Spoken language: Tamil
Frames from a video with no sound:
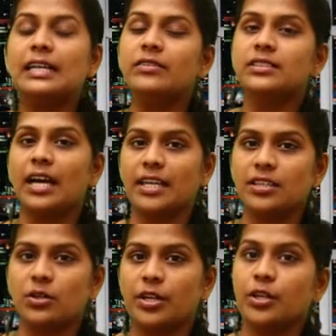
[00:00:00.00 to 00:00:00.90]
எழுபத்தி
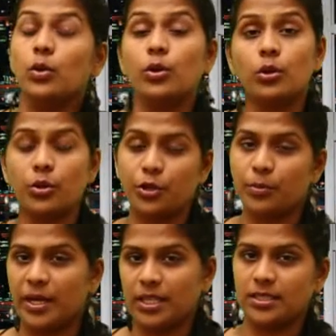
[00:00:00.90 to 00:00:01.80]
ஐந்து கோடி மாதிரி நூறு கோடி
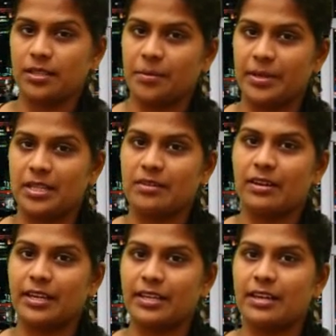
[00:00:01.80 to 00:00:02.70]
ரூபாய்க்கு இந்த திரைப்படத்தை
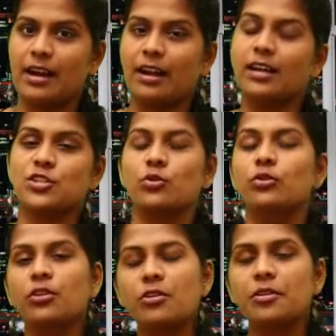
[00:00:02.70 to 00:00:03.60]
வாங்கியிருக்காங்களாம் ஸோ
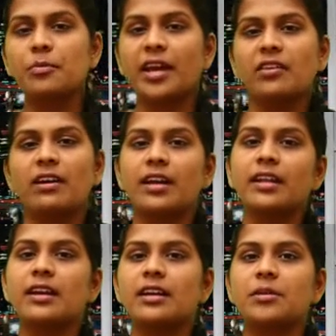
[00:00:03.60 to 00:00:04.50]
நூறு கோடி ரூபாய்க்கு
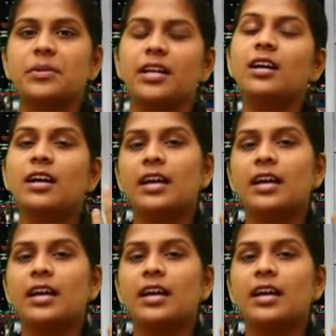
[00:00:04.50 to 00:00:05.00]
வாங்கியிருக்காங்க அப்படின்னா